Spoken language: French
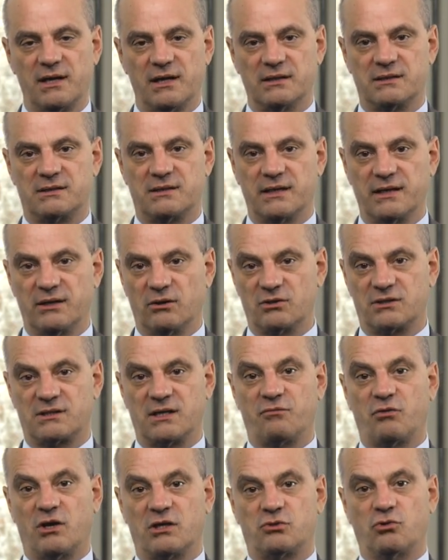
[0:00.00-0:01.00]
et c'est euh,
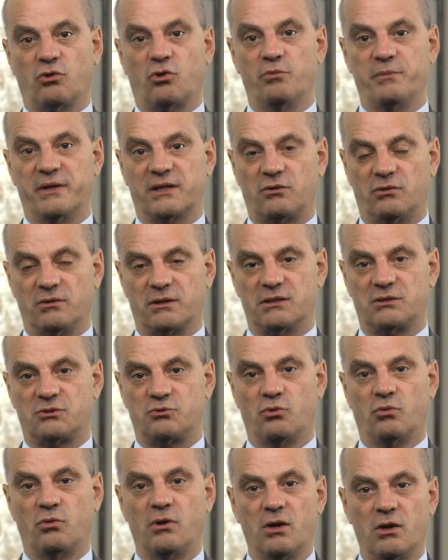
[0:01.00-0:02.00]
savoir se remettre en
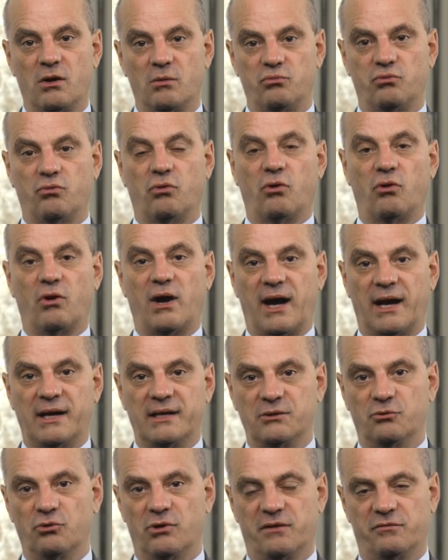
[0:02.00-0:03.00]
question pour euh,
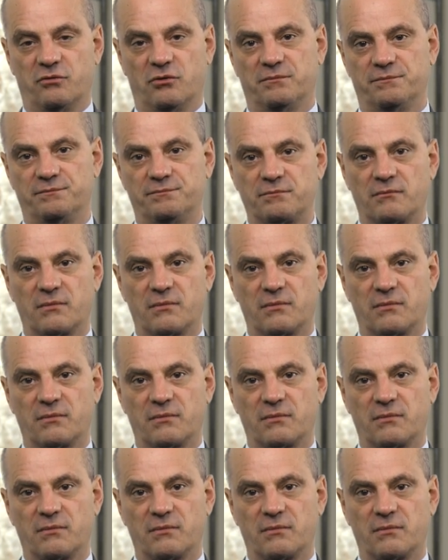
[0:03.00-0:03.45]
aller de l'avant